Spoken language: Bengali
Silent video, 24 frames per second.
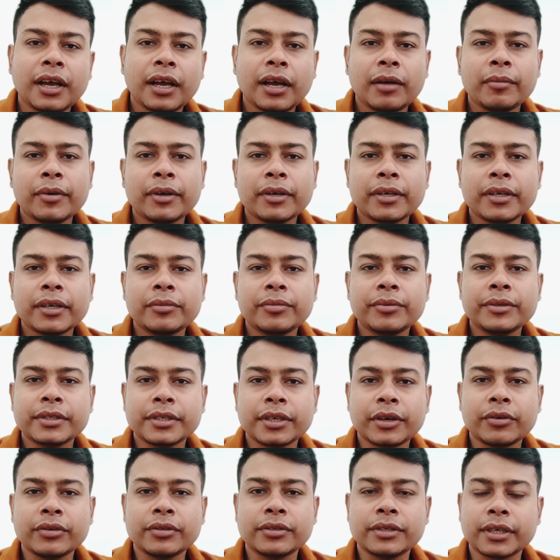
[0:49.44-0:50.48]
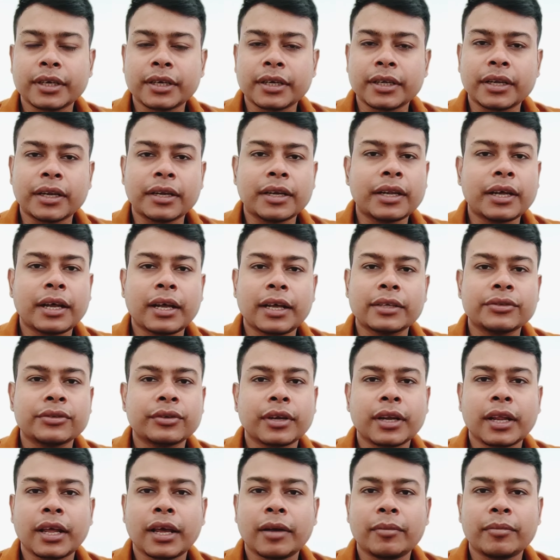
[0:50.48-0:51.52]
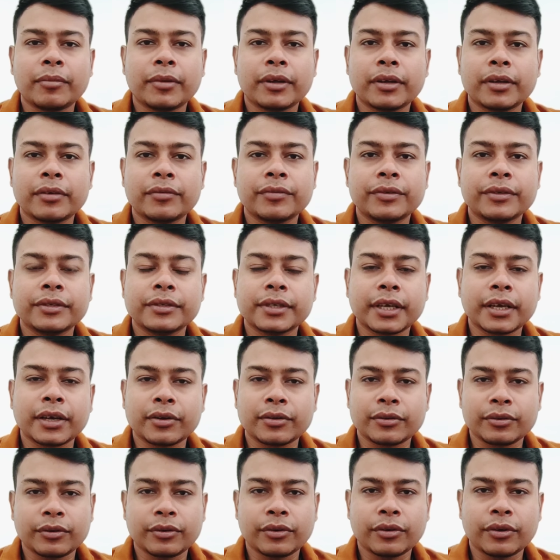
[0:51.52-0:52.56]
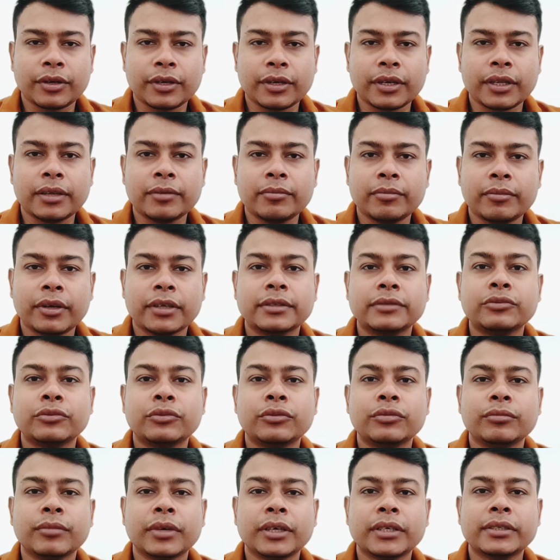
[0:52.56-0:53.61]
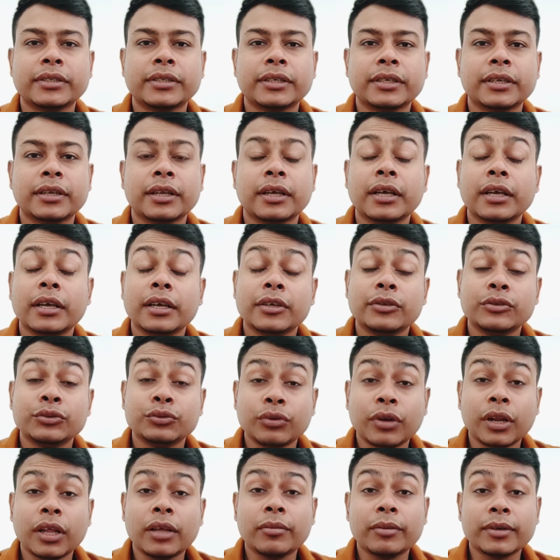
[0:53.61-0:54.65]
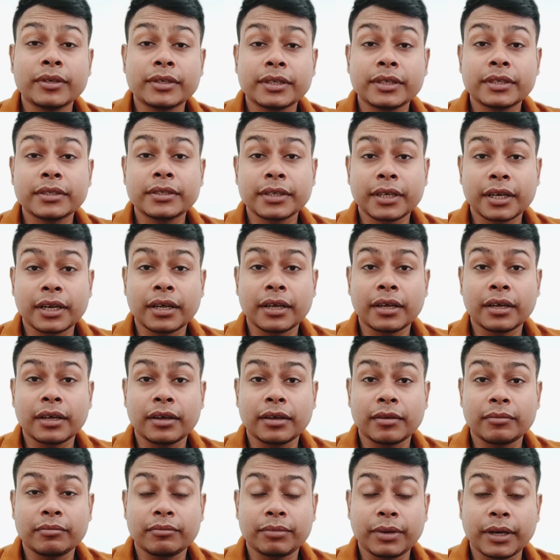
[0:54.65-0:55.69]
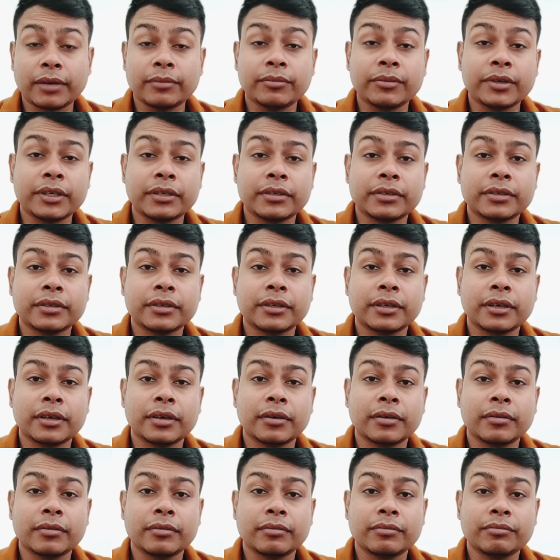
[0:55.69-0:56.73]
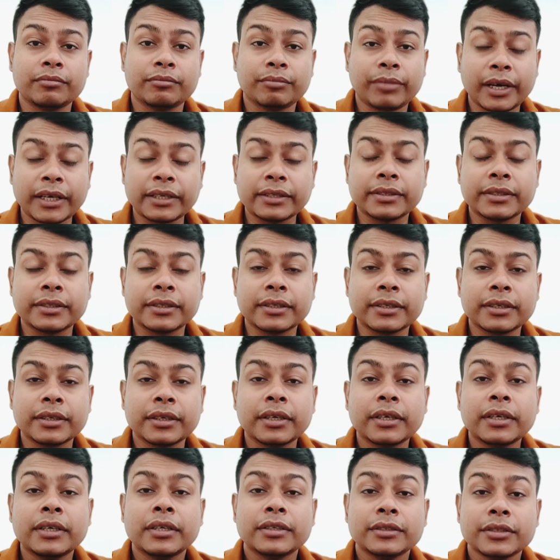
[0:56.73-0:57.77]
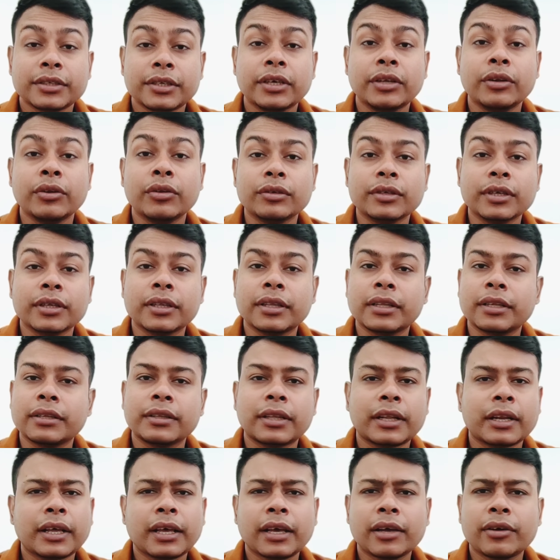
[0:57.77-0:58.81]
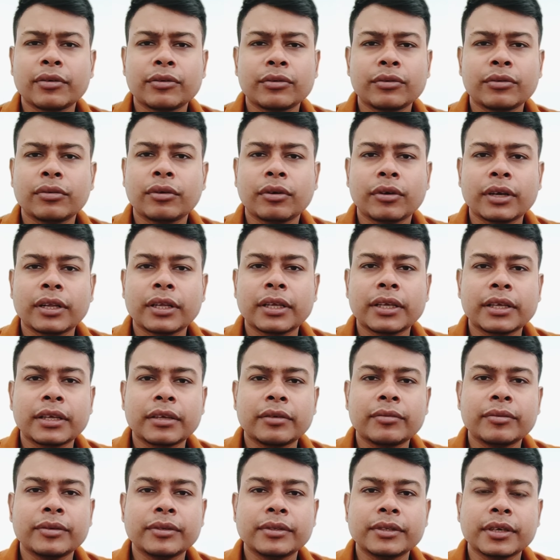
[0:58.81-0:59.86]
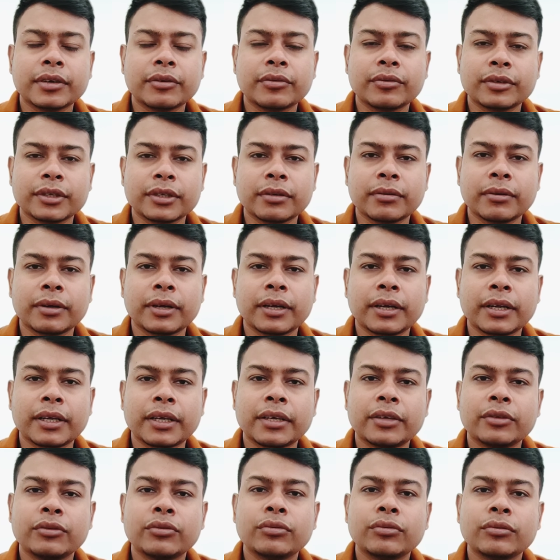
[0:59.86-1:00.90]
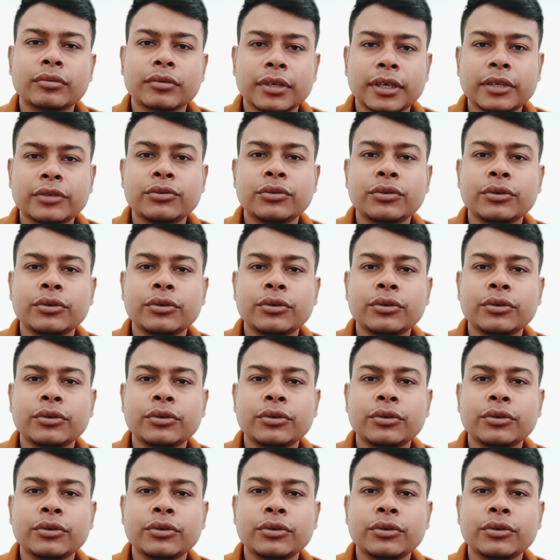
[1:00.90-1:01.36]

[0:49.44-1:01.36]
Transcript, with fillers: আমার কি ভিসা হয়েছে কিনা না আসলে আমার ভিসা এখনো হয়নি বা জুন মাসের জুলাই মাসের যারা পারমিট পাইছে ছিল যাদের তারা এখনো অনেকেই ভিসা করতে পারে না কিন্তু কিছু